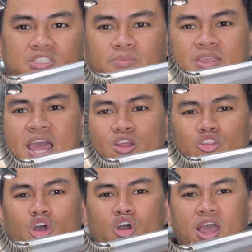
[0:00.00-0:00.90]
จะมีการคอ
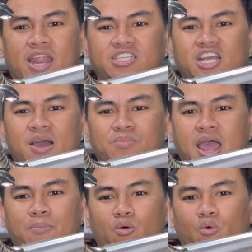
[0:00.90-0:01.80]
ท่อการเชื่อมนะ
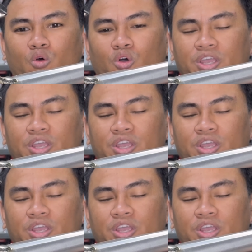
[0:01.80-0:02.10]
ครับผมโอ้โห